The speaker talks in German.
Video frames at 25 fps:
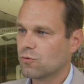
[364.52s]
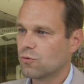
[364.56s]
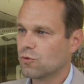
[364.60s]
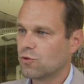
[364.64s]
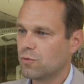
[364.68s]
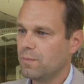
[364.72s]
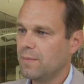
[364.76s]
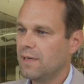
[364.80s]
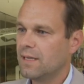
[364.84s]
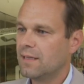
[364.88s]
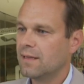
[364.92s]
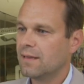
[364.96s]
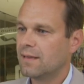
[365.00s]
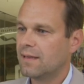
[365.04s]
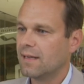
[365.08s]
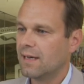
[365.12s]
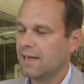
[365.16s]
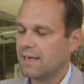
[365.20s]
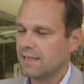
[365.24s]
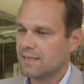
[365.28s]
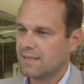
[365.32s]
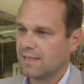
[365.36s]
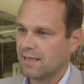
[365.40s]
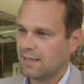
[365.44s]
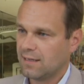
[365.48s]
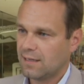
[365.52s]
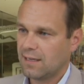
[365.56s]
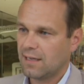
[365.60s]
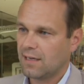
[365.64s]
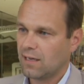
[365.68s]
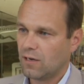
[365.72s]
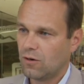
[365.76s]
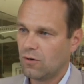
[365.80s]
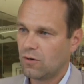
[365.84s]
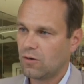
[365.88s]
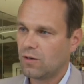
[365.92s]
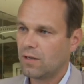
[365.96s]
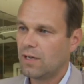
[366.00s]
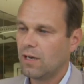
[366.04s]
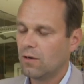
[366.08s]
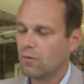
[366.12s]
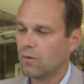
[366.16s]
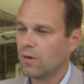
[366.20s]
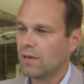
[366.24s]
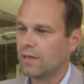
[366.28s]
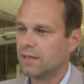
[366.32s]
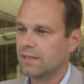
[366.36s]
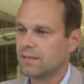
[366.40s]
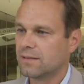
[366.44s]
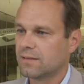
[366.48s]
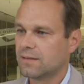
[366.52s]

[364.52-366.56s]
zu schmieden, der letztendlich auch gelungen